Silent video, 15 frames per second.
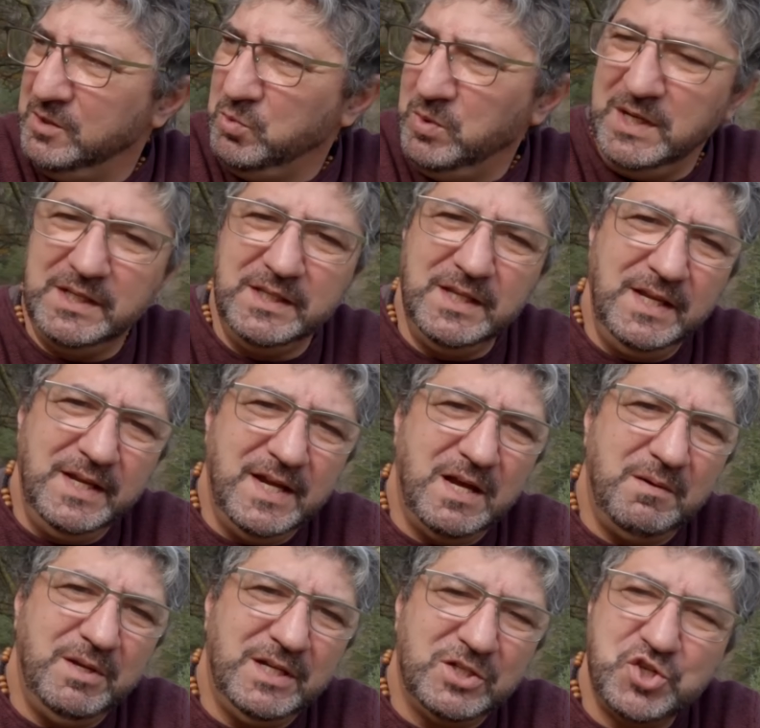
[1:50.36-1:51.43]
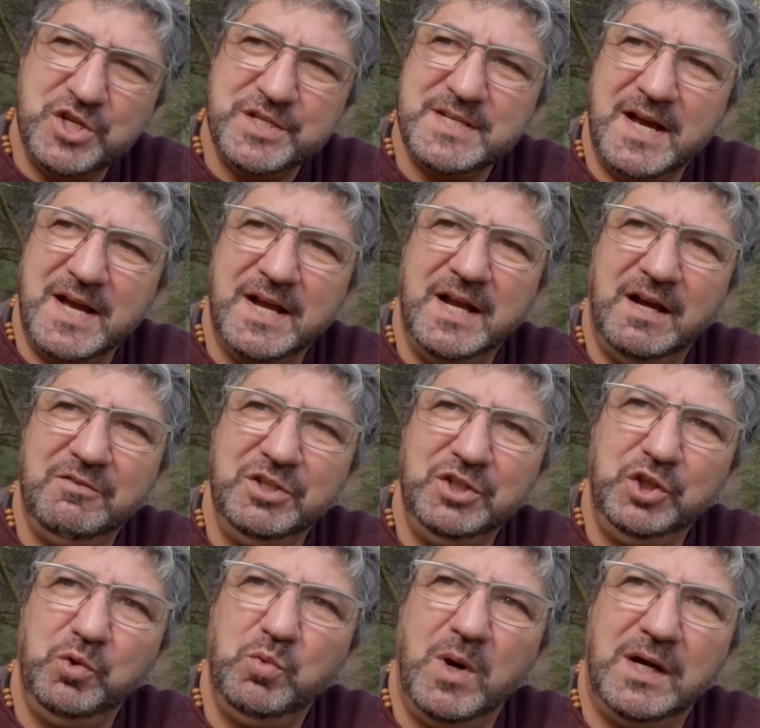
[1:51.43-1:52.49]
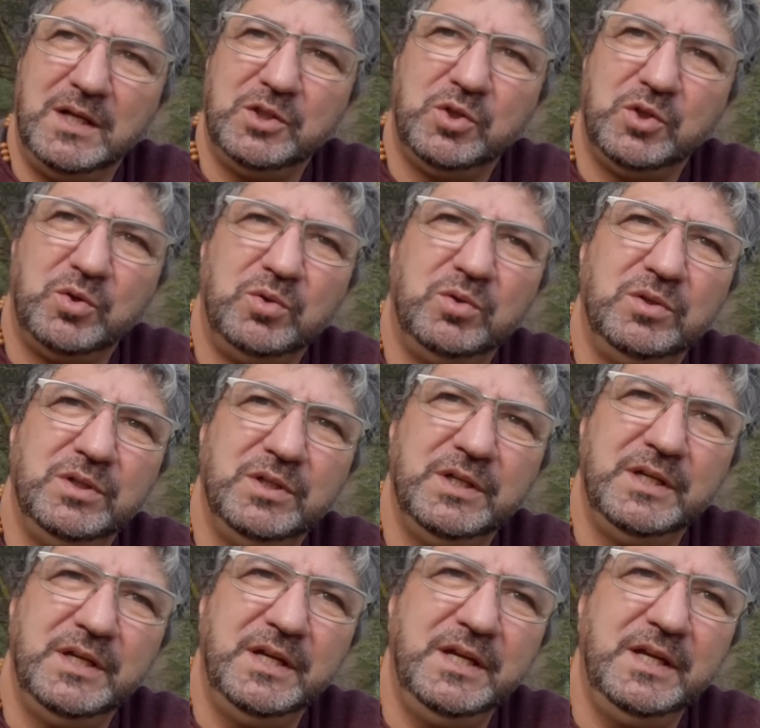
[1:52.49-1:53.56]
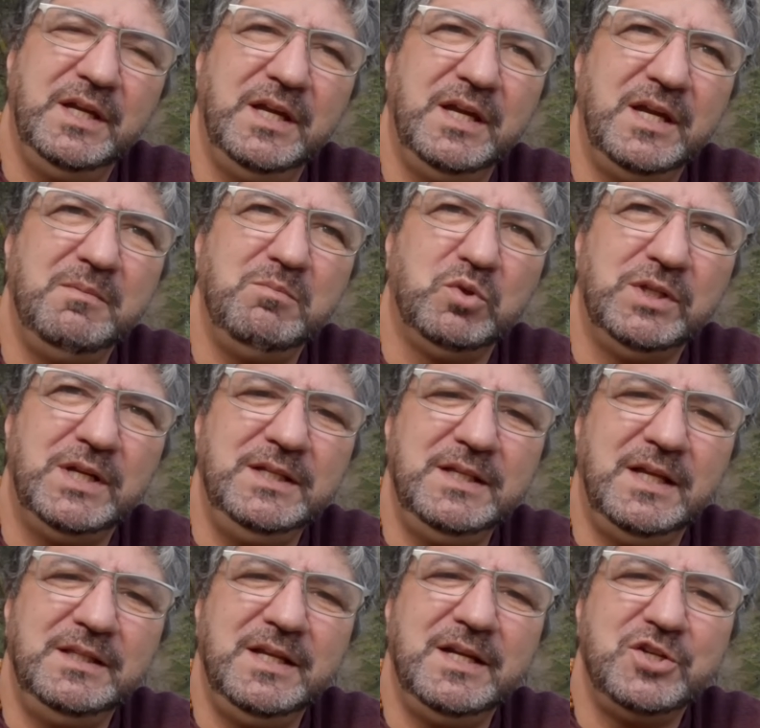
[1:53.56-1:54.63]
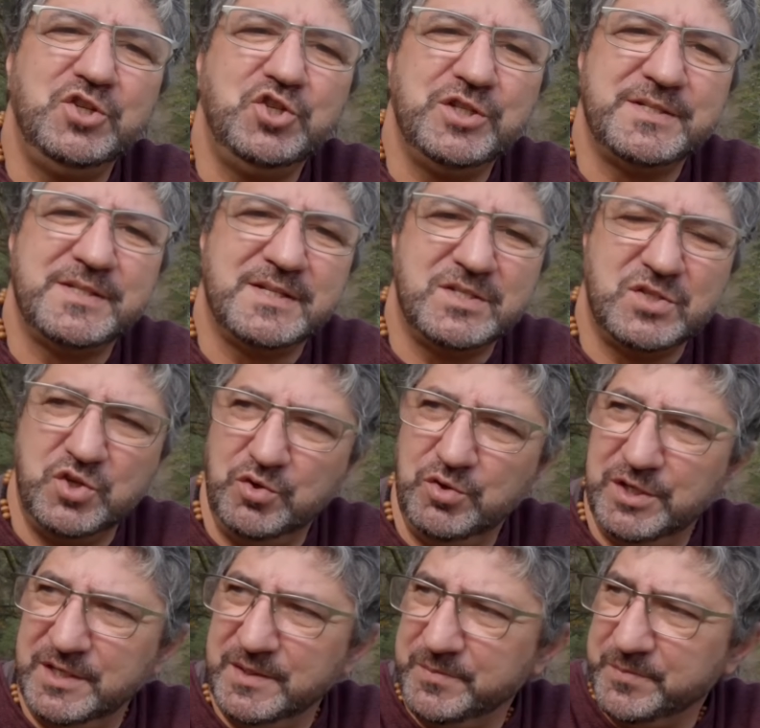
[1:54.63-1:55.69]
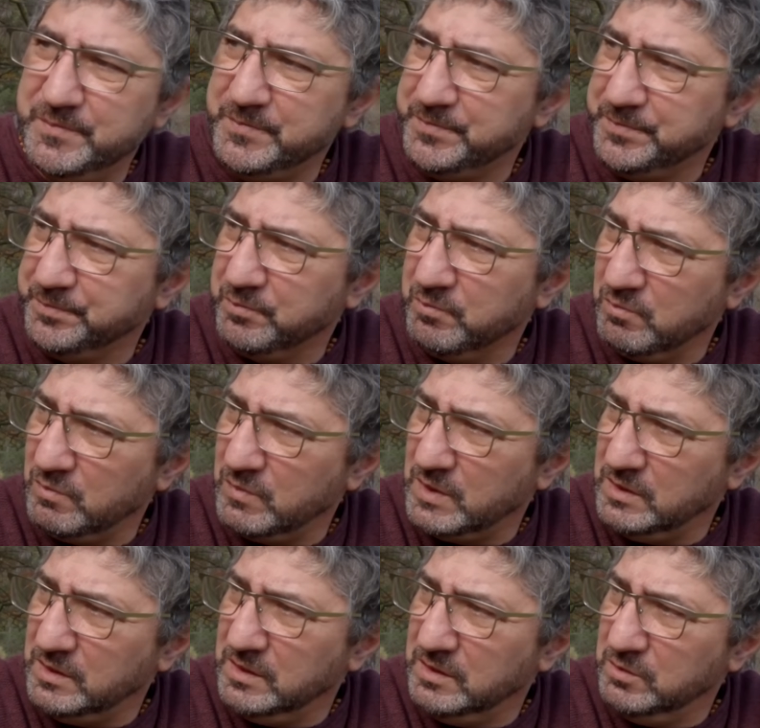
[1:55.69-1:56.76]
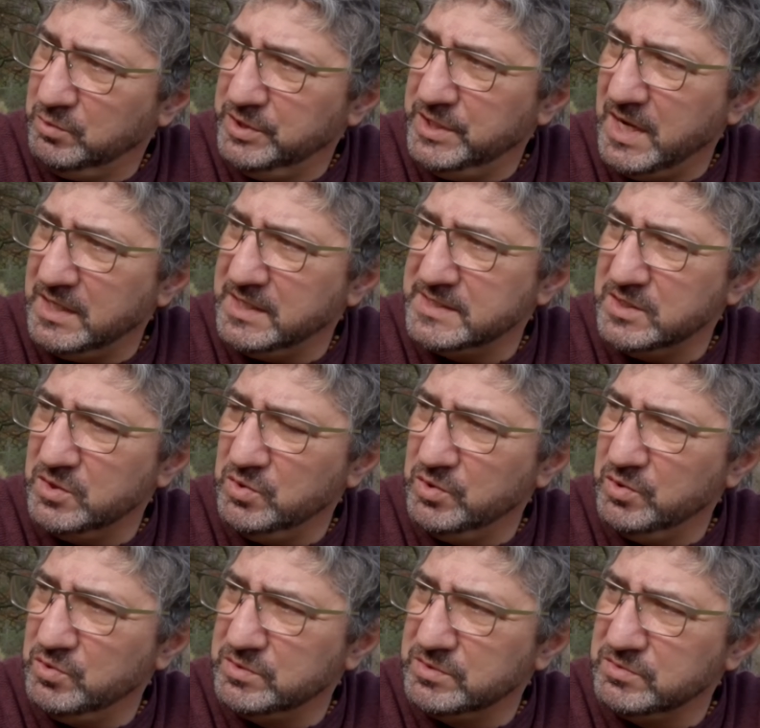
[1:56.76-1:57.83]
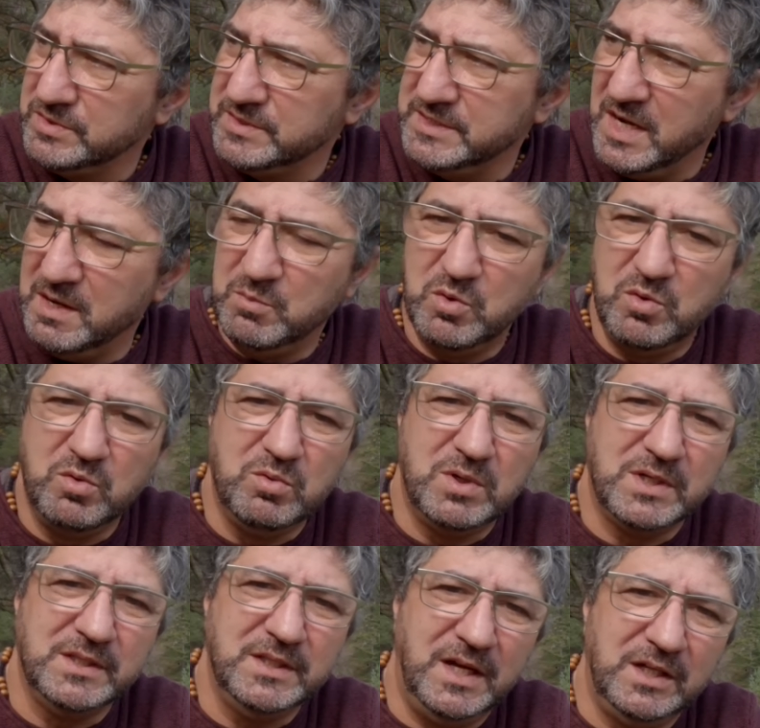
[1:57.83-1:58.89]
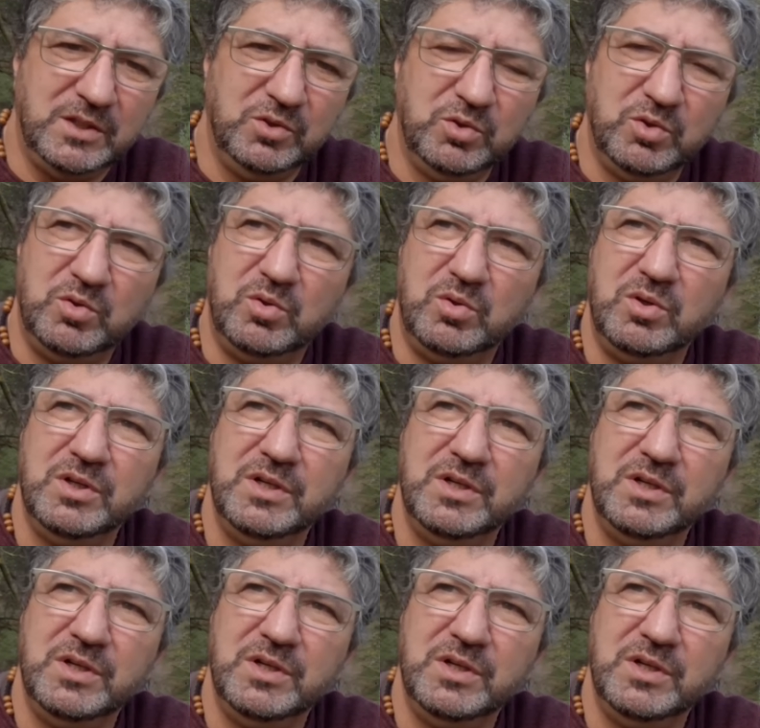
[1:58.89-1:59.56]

Quella telecamera è accesa H24 e è in modalità di registrazione. Quindi anche se noi non stiamo guardando